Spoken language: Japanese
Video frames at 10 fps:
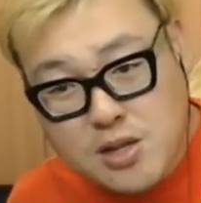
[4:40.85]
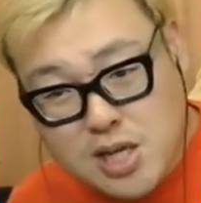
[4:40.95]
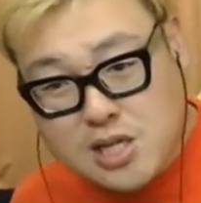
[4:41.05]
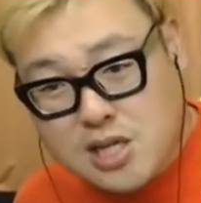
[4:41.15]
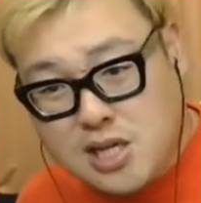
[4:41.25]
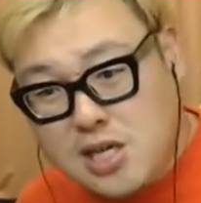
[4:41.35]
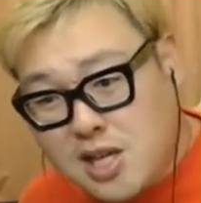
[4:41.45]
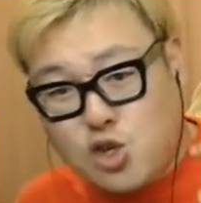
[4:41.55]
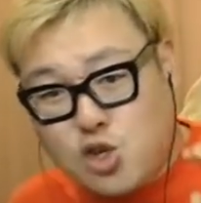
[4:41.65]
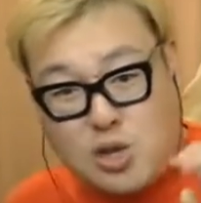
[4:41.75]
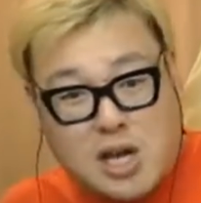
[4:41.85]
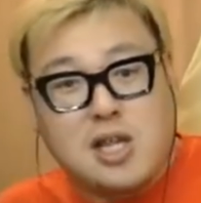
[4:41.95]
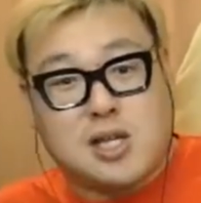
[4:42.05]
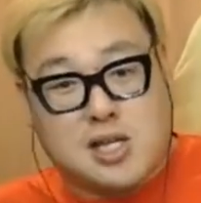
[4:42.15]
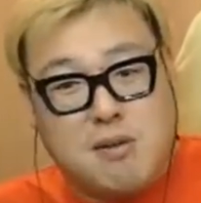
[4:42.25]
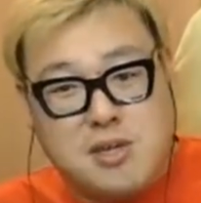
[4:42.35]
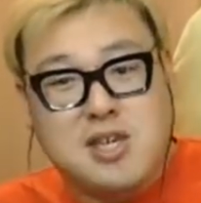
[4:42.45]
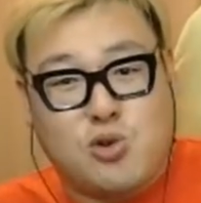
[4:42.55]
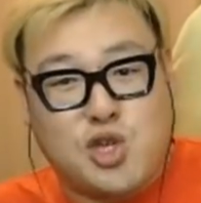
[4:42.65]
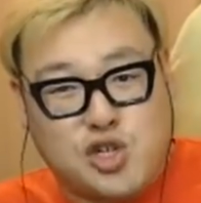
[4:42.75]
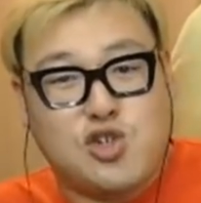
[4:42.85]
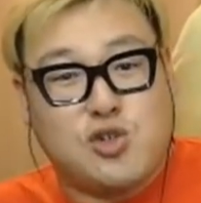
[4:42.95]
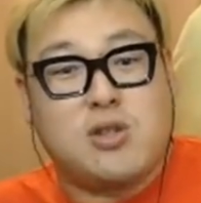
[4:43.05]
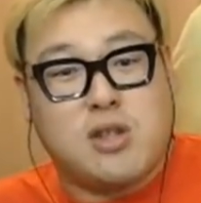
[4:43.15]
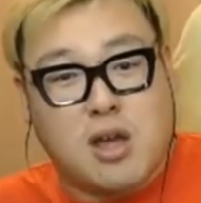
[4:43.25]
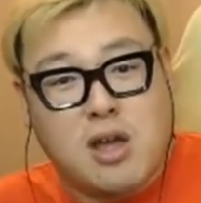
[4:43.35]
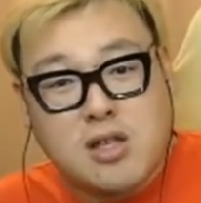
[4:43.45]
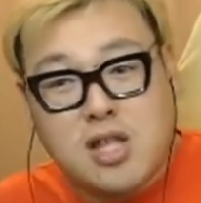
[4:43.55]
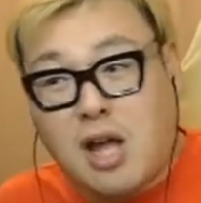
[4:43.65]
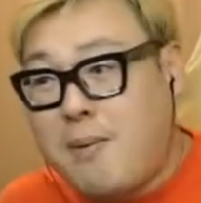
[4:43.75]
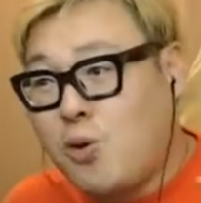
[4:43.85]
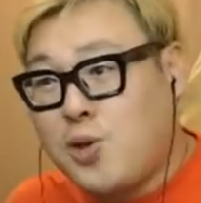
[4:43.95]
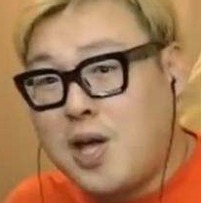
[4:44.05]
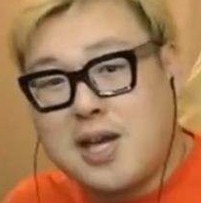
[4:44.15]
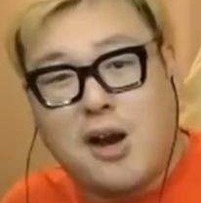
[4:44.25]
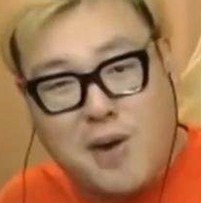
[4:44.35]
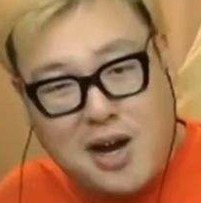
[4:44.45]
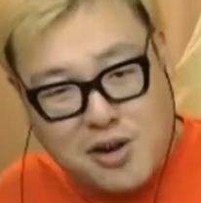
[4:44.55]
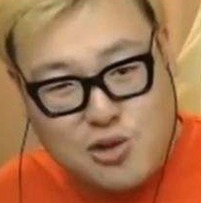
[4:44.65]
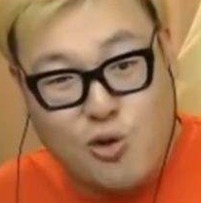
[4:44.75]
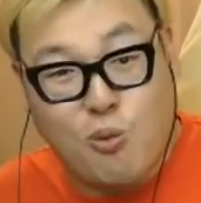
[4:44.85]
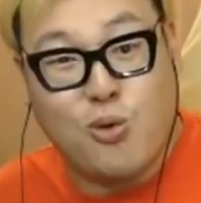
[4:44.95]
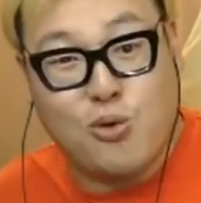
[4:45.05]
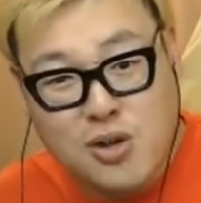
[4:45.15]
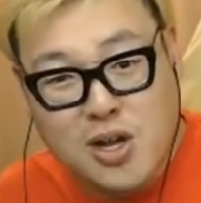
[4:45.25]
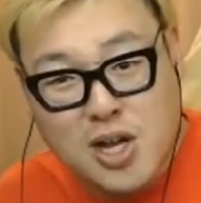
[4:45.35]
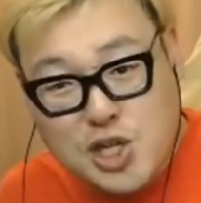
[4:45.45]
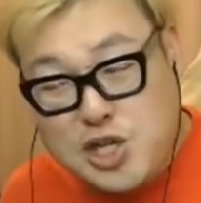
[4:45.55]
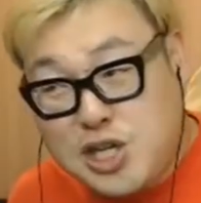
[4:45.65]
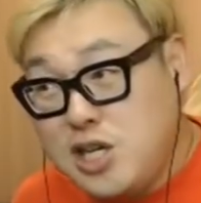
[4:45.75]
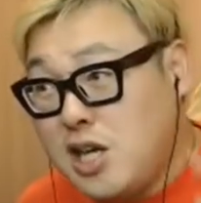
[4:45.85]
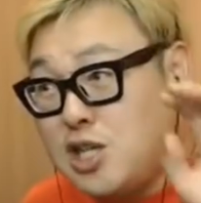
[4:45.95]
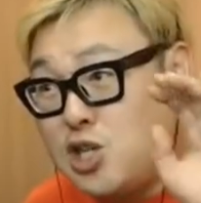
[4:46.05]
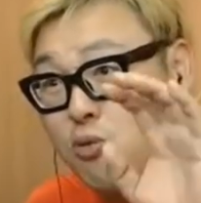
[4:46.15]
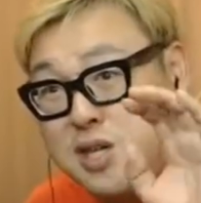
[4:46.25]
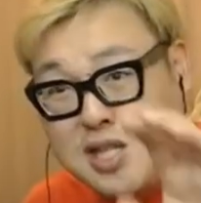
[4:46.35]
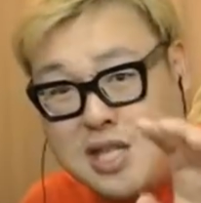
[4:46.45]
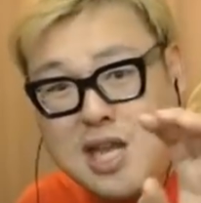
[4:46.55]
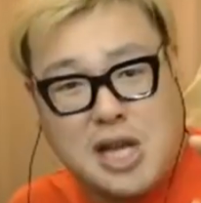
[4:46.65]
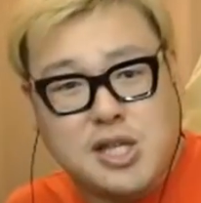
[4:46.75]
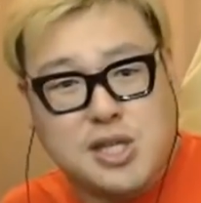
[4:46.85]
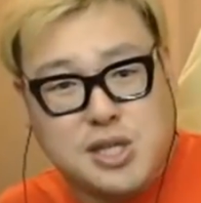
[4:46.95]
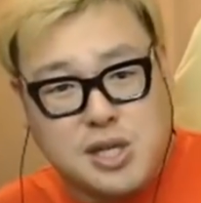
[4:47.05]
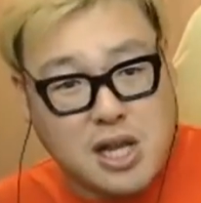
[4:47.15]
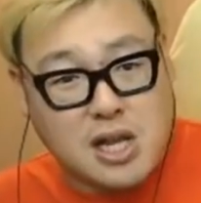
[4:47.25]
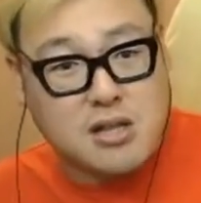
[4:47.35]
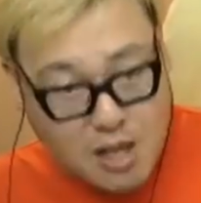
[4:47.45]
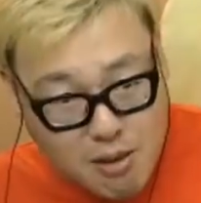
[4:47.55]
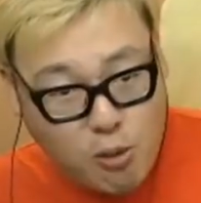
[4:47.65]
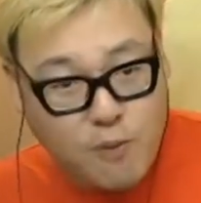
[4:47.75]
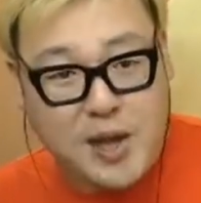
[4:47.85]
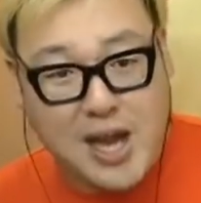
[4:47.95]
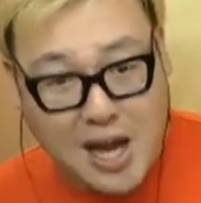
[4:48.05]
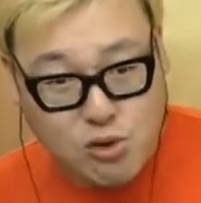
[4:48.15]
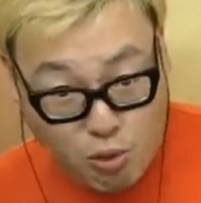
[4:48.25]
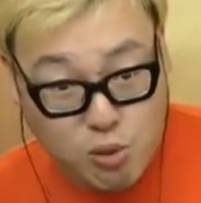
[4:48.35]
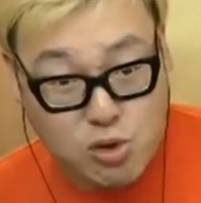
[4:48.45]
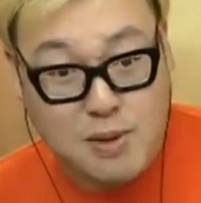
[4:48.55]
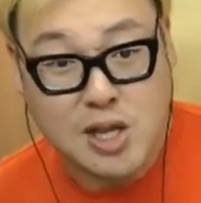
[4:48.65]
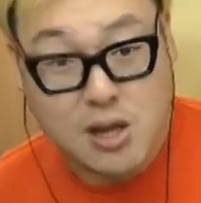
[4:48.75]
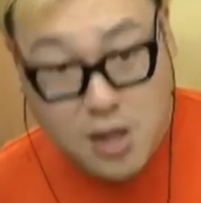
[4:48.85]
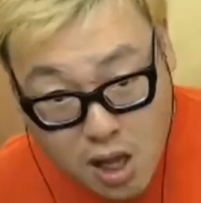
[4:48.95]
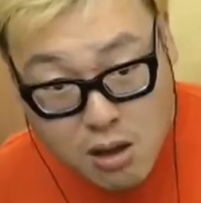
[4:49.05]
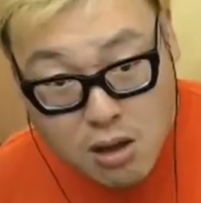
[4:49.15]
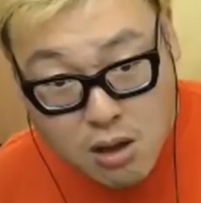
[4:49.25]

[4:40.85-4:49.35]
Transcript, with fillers: じゃあ深夜っちょだけですか民度低いのって。タバコだけが悪いと思う深夜町見てる奴らだって問題あると思いませんか